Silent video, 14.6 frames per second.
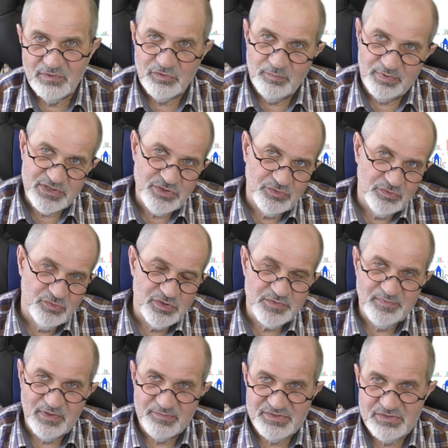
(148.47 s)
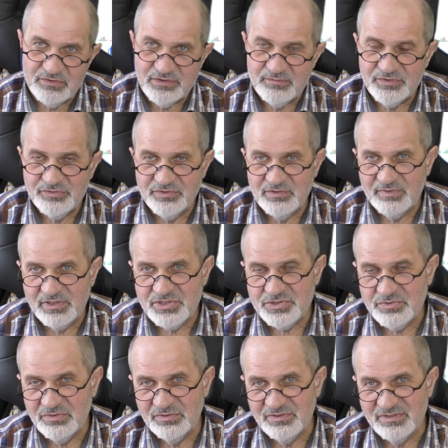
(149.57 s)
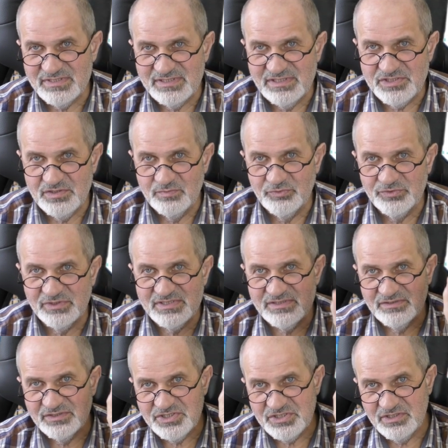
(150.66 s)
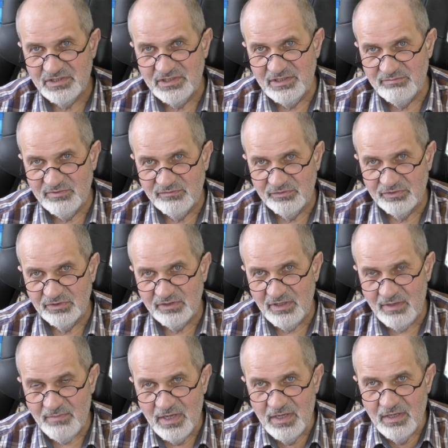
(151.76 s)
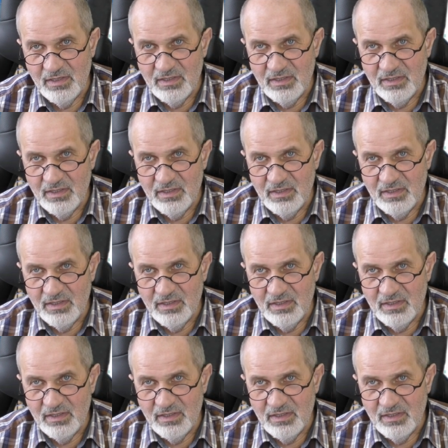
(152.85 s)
кто прошел курс по опционам, кто не прошел, значит, будет ссылочка либо вон там,